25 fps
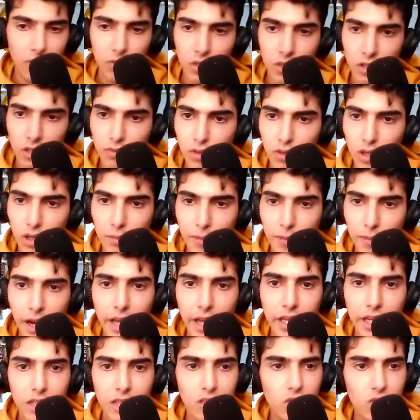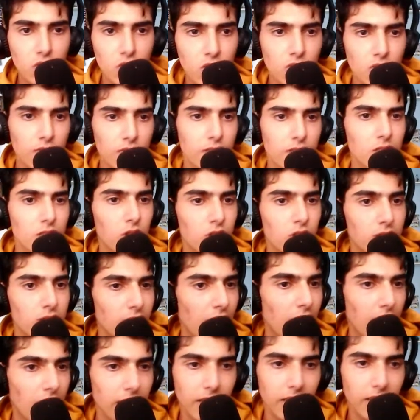wundervolle Pioneer News und was soll ich
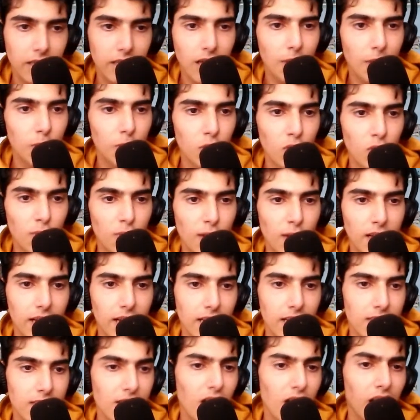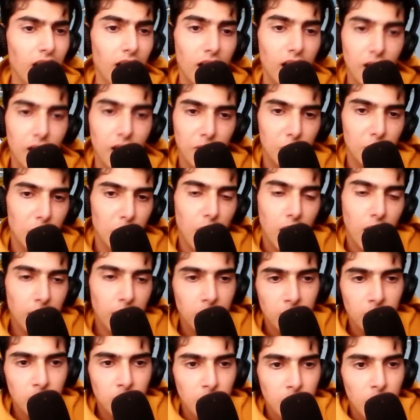sagen? Die kam unnormal krass an